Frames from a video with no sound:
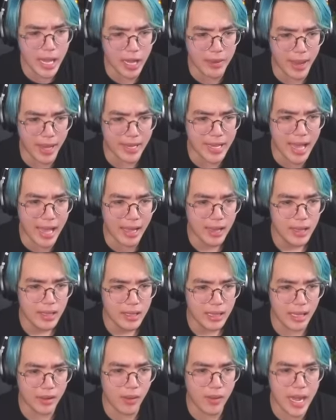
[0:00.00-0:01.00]
các bạn nha
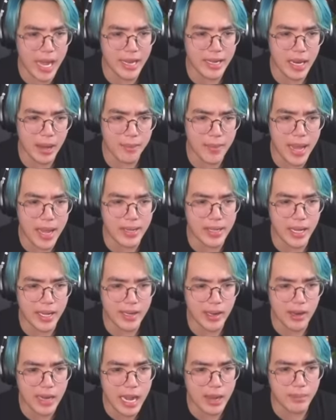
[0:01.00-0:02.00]
Là con Enderman này
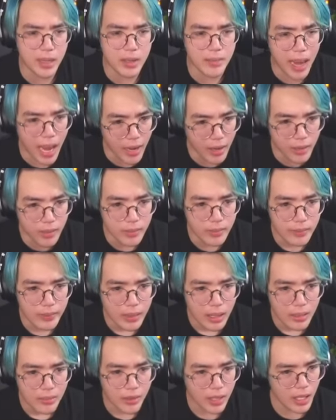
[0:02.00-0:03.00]
nó đang bị bắn
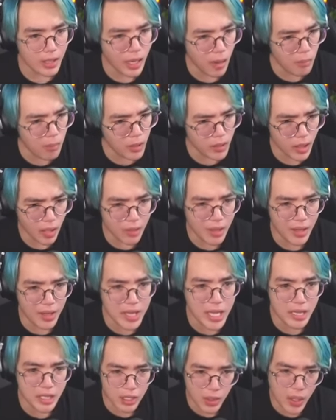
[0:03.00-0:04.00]
và nó không có chỗ nào để
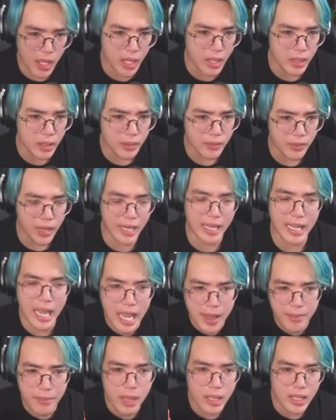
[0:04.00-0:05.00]
dịch chuyển và
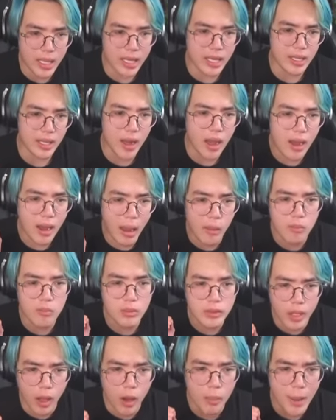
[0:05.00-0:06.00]
game á, thì nó không
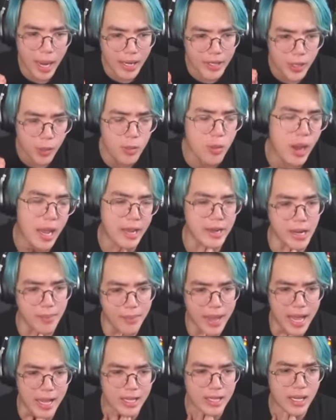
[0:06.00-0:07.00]
cho bắn trúng của
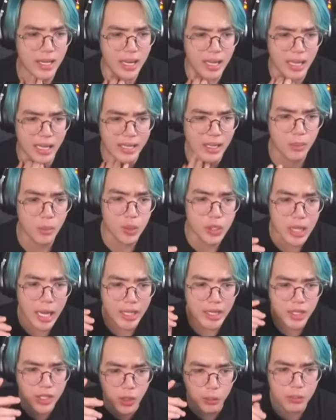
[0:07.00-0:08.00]
enderman cho nên là những mũi
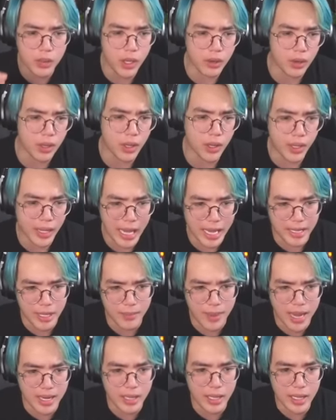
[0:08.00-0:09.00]
tên nó trúng vô con người
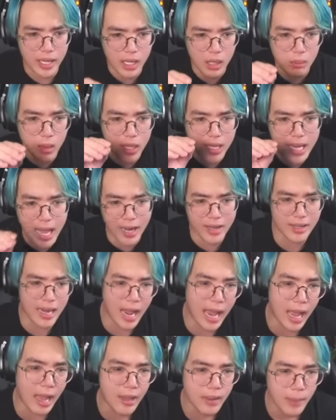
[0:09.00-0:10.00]
enderman này thì nó bị văng
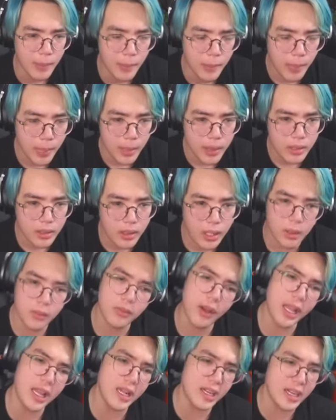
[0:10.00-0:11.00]
ra chứ không
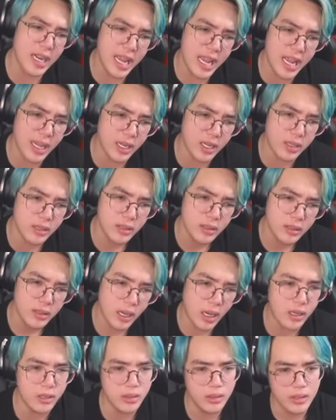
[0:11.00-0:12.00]
phải là nó né nữa
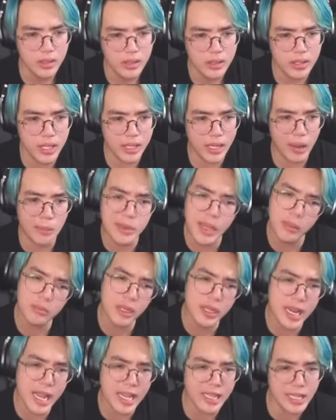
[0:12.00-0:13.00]
ừ nhìn không giống nó né